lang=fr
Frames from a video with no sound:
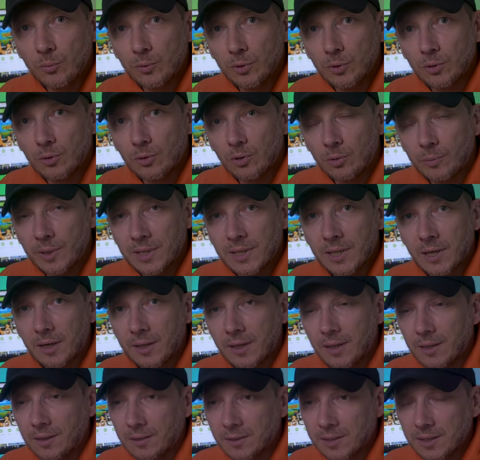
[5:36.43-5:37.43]
mieux le
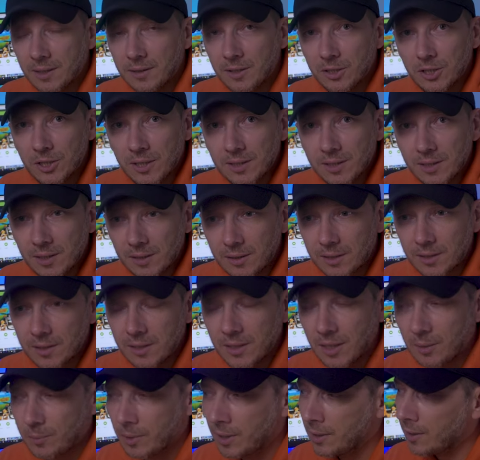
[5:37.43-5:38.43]
matériel. Ça déjà, c'est
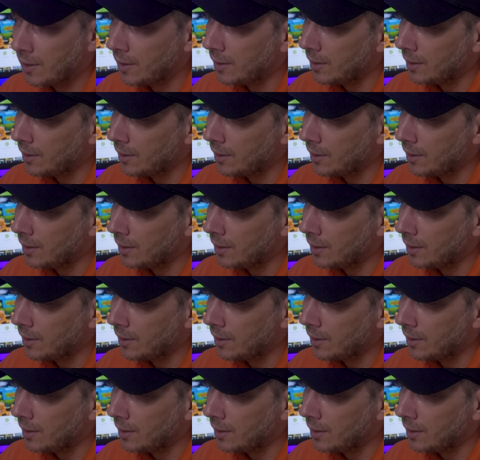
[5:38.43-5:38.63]
indéniable.